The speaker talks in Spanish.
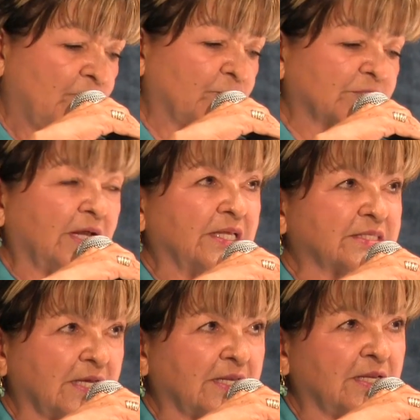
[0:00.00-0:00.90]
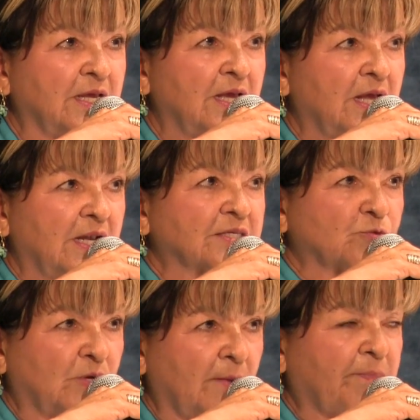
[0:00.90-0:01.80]
fortalecer la
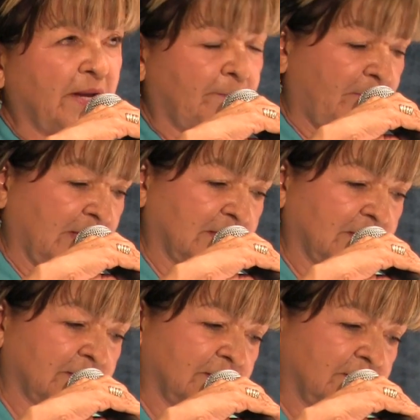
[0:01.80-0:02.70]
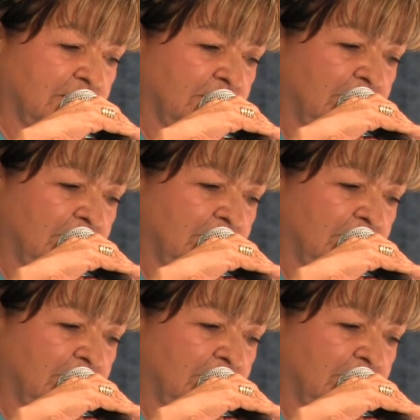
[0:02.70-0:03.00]
escuela para padres.